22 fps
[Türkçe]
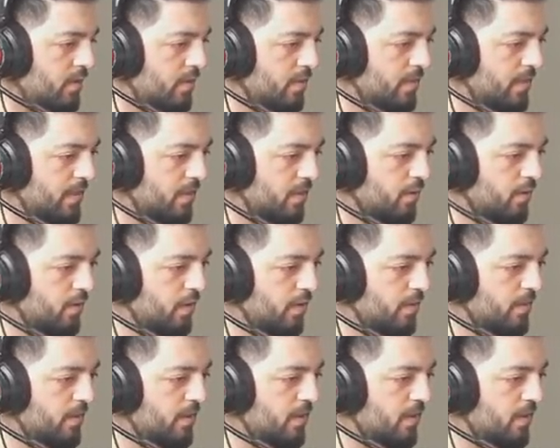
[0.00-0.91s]
görüyor. Beni
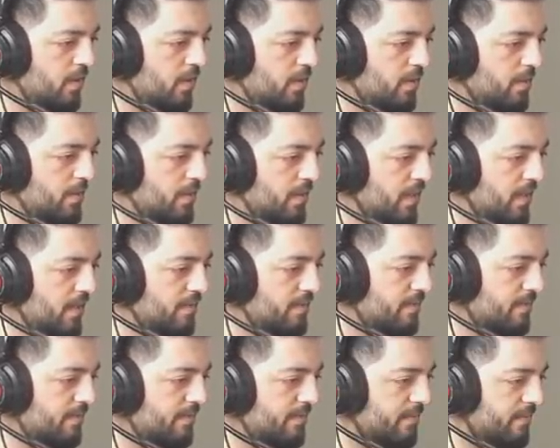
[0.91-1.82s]
görüyor ama.
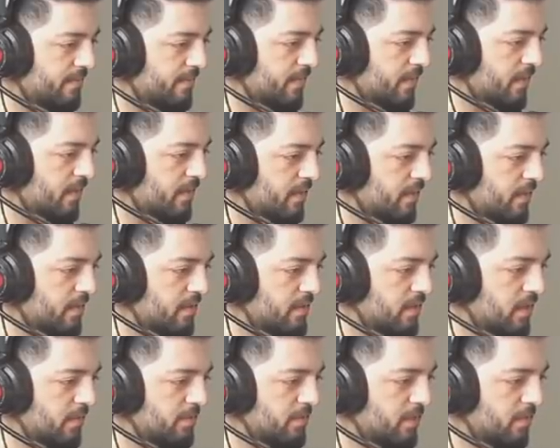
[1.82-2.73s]
Beyler
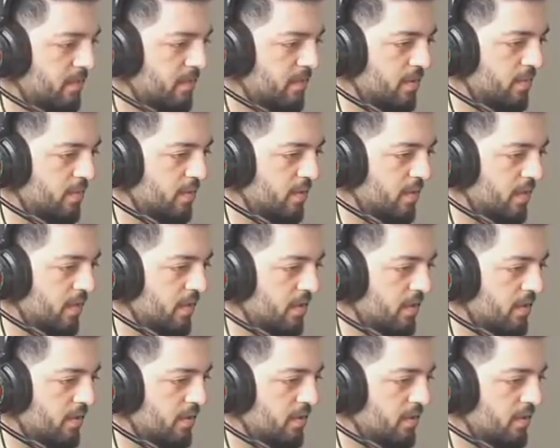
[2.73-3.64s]
nasıl yapacağım bilmiyorum. Heh.
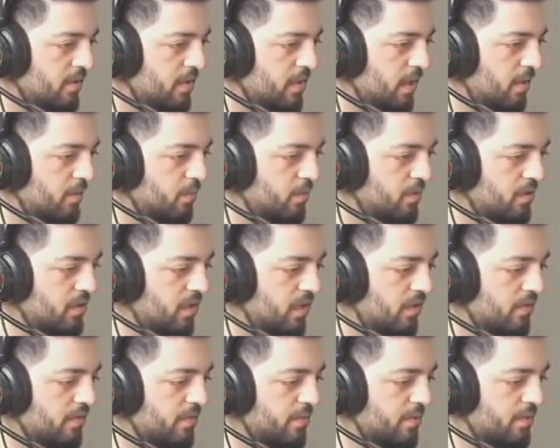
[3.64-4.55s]
Tamam burası
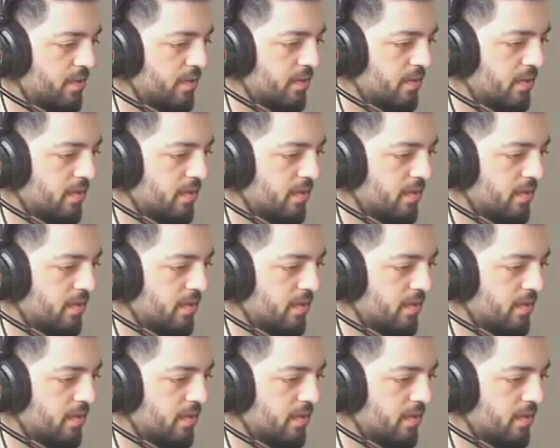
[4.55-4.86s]
kavurmuş.